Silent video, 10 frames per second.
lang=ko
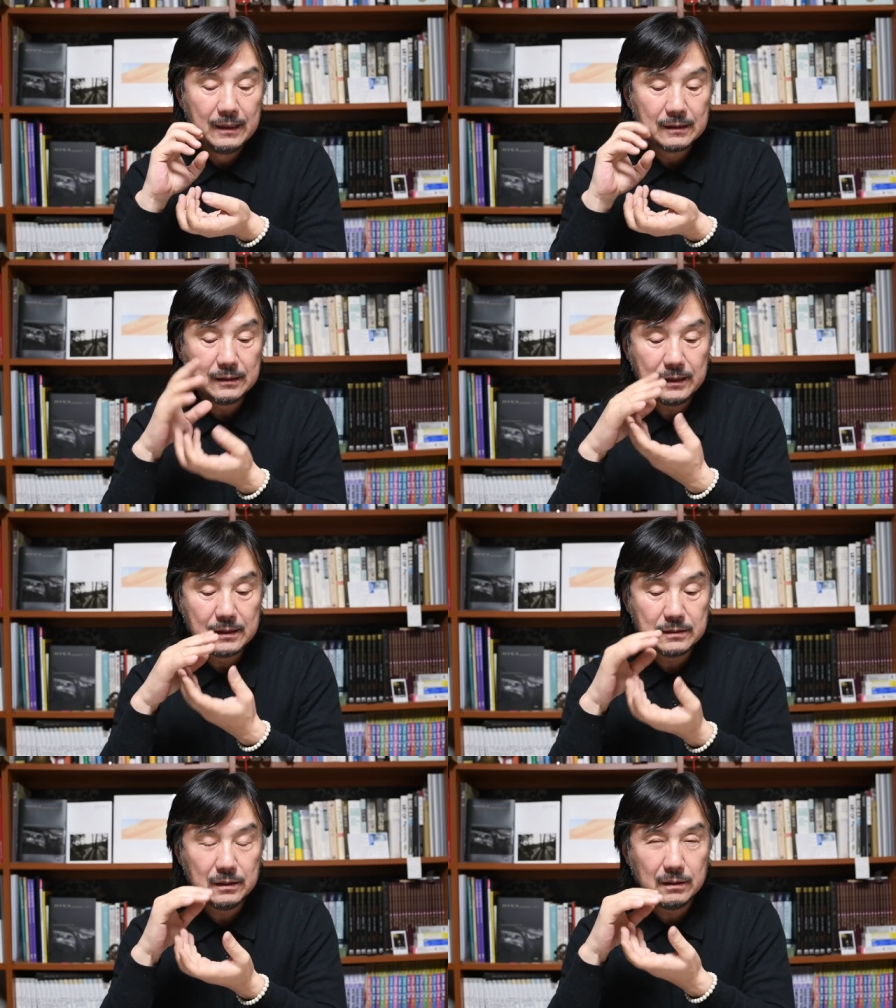그렇게
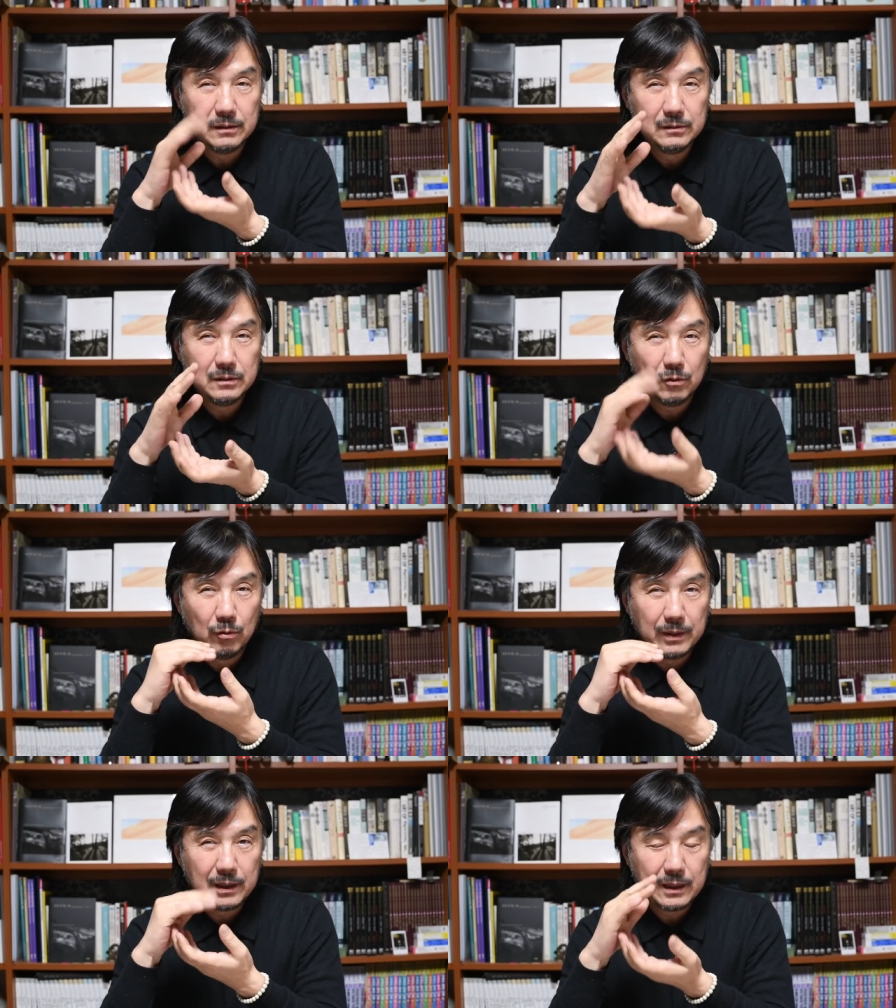해서 언더
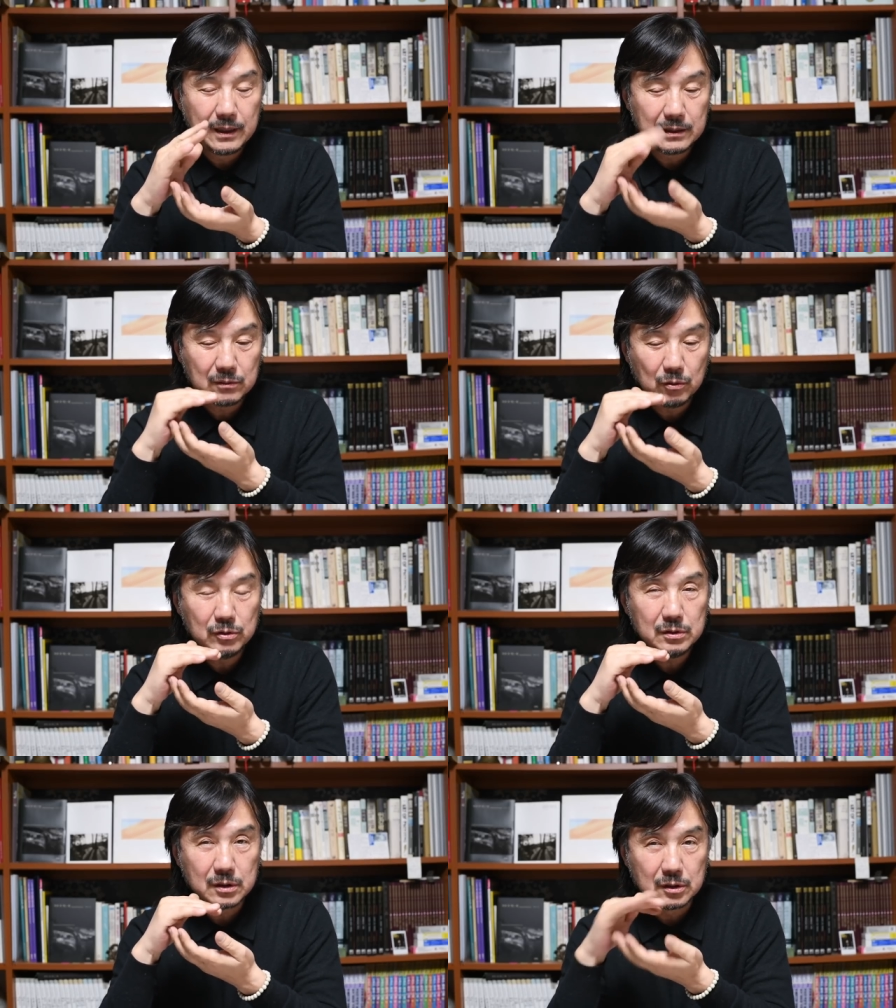오버
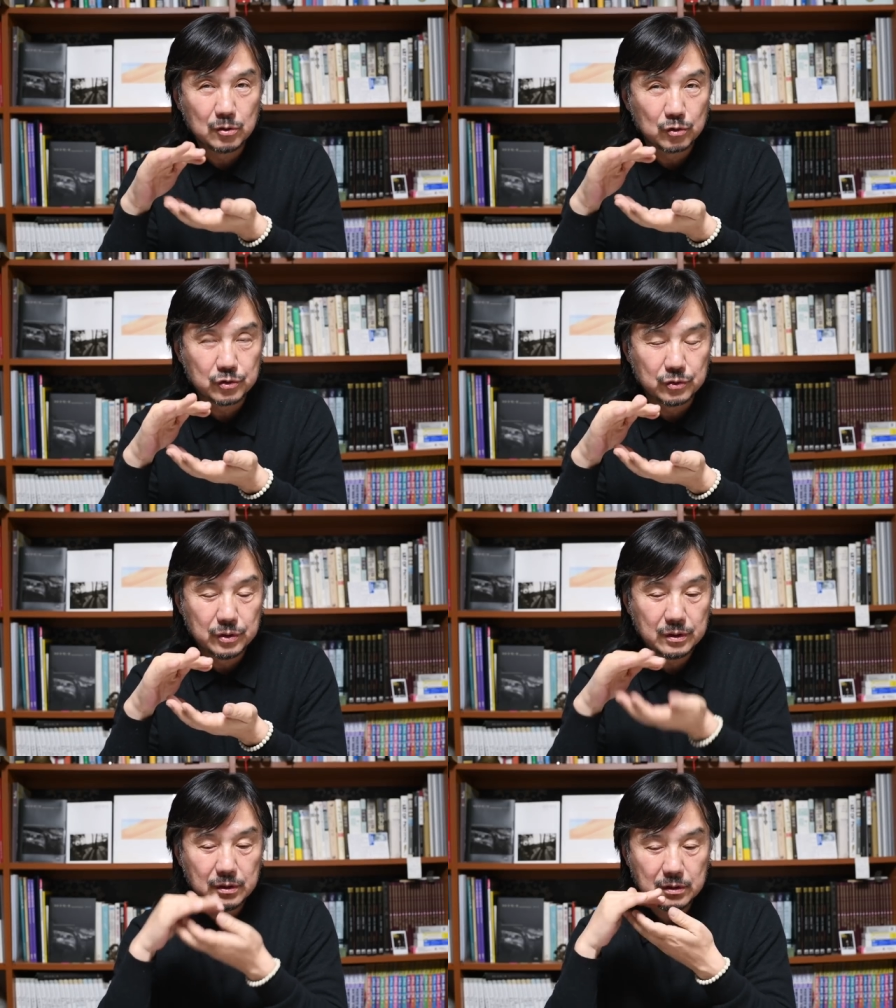또는 적정 노출,
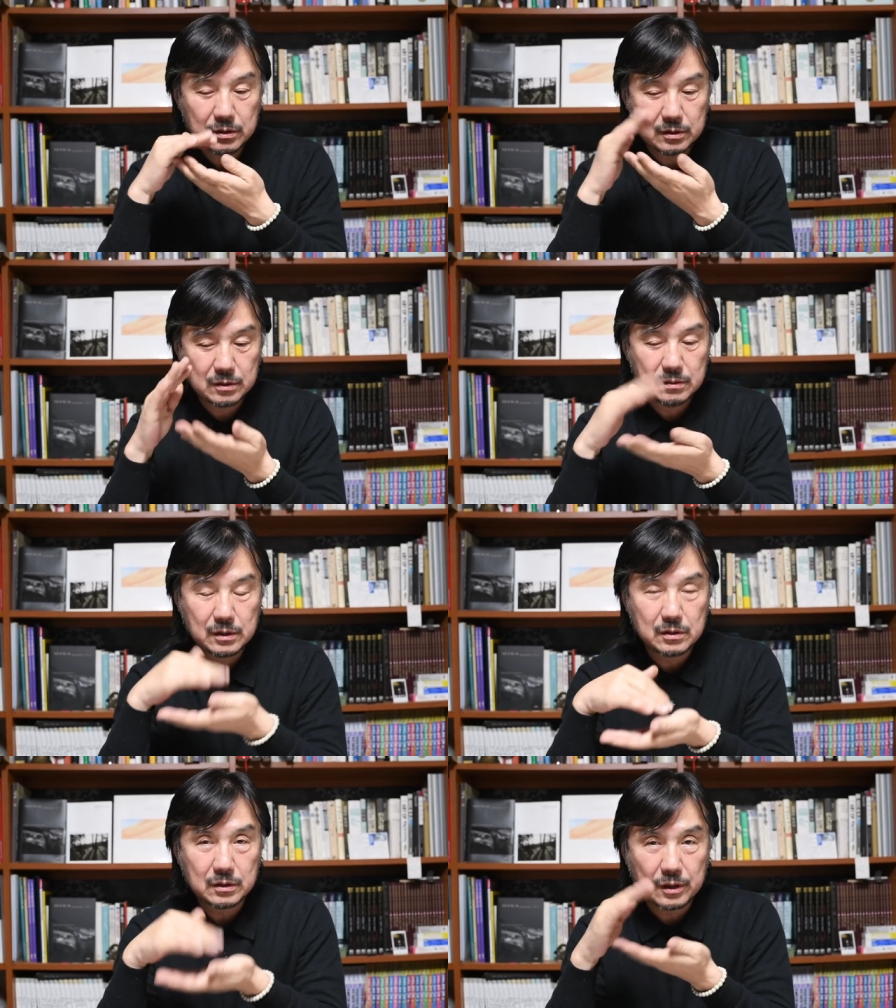이걸
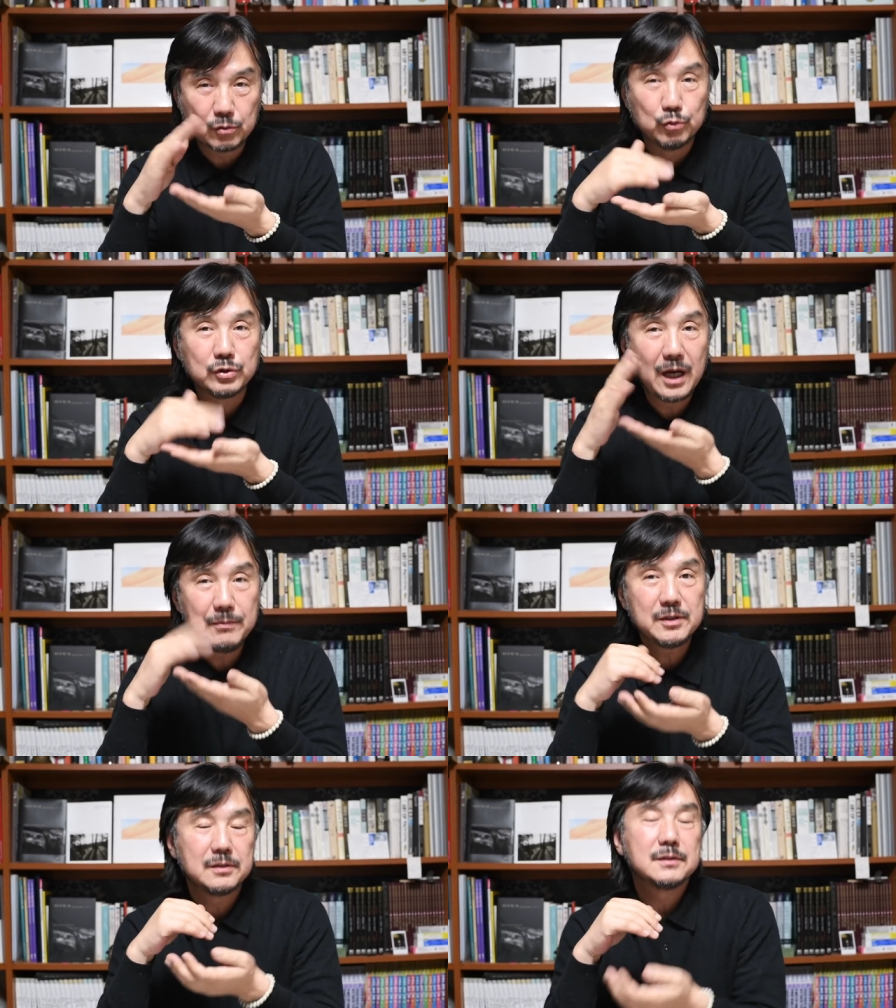이제 적절하게
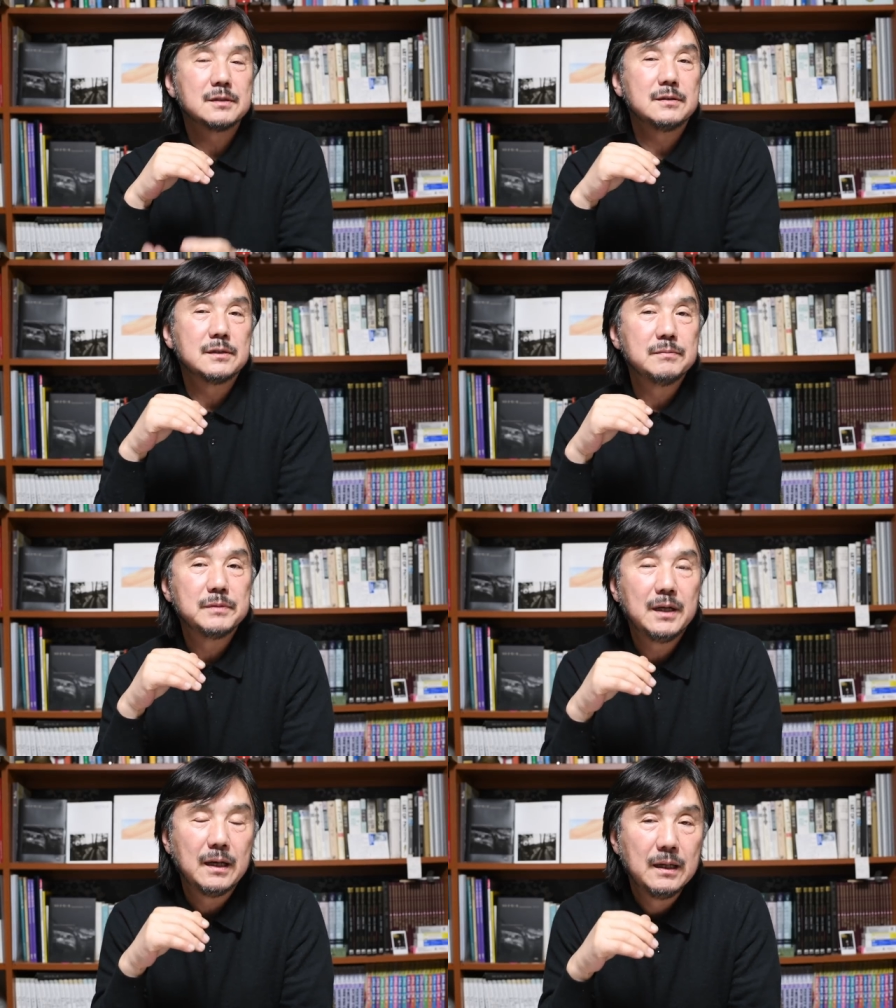구사하면서
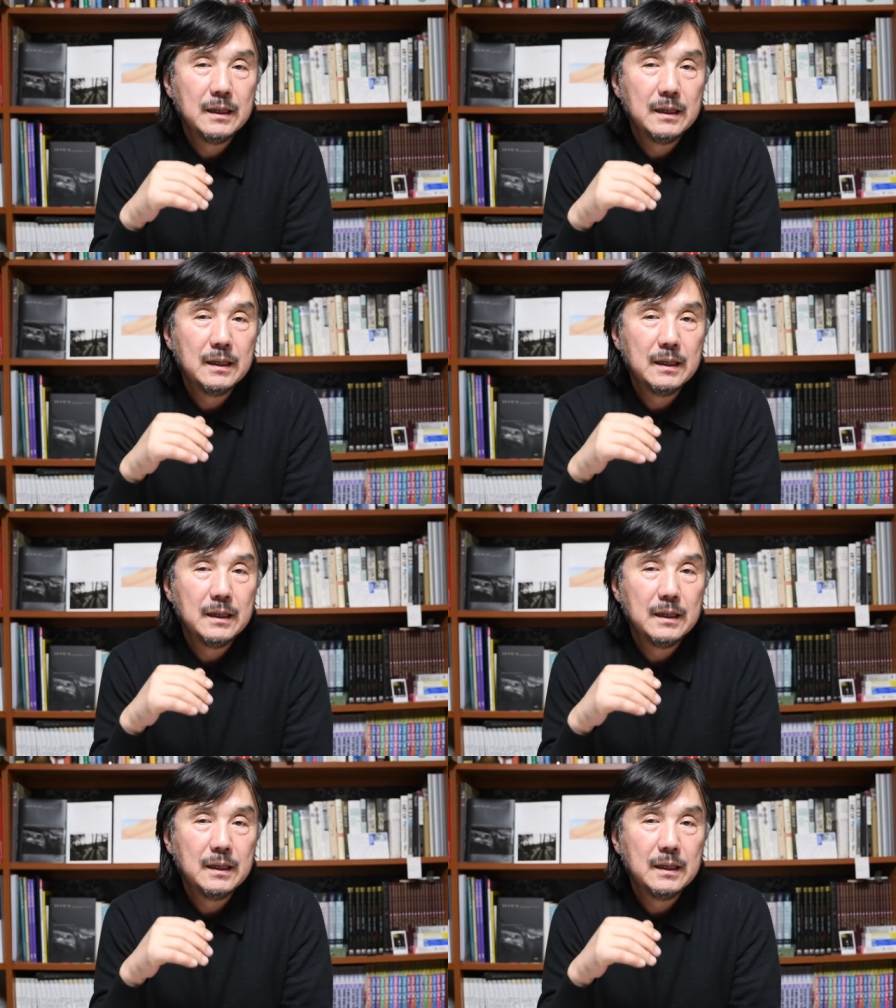찍습니다.